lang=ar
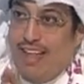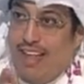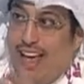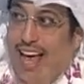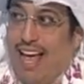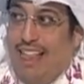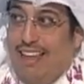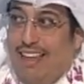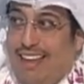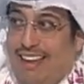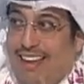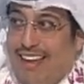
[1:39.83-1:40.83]

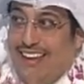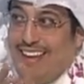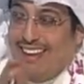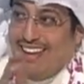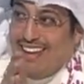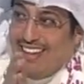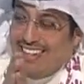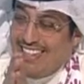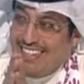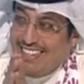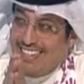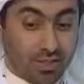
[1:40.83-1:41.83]
والجميل الجميل
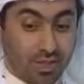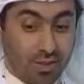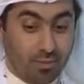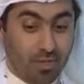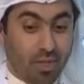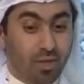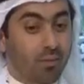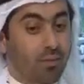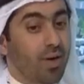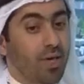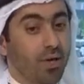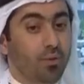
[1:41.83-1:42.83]
في ذلك استاذ عبد الله انه
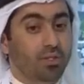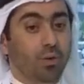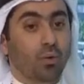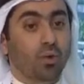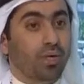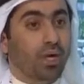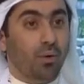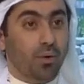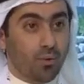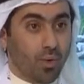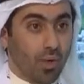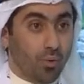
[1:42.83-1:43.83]
ما يا وسووا لنا اياه
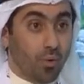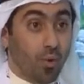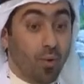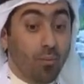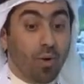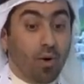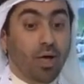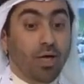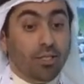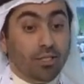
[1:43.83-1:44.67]
وروحوا وهم